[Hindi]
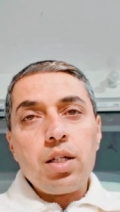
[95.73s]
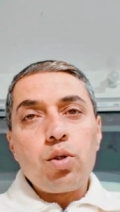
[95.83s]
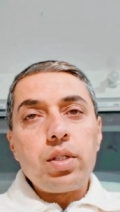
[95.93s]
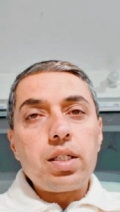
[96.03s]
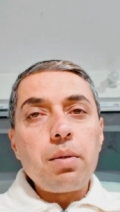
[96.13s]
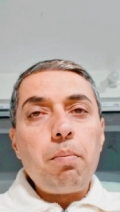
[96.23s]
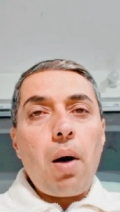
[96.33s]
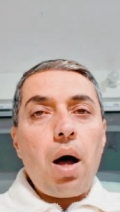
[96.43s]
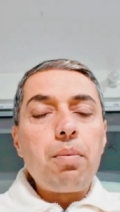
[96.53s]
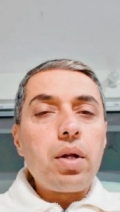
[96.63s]
तो जैसे
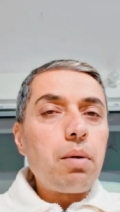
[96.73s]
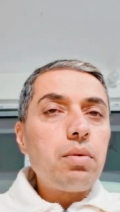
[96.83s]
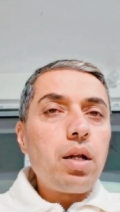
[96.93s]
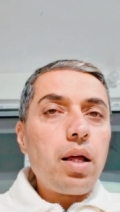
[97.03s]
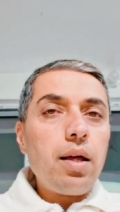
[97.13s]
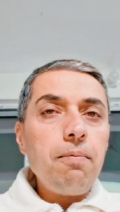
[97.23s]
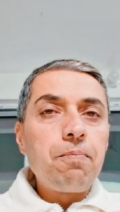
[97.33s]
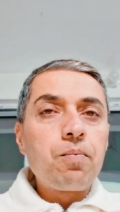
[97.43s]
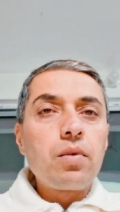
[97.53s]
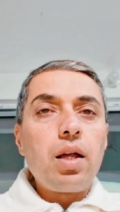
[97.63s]
बाप रहमदिल है
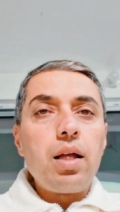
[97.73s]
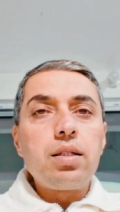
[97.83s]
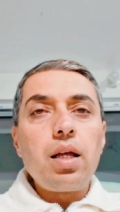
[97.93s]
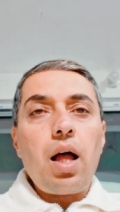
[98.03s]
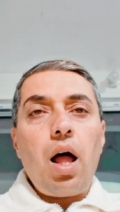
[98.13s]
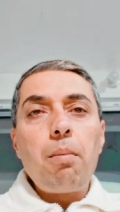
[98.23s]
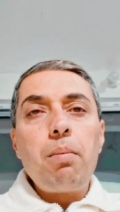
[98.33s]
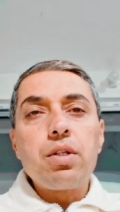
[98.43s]
ऐसे आप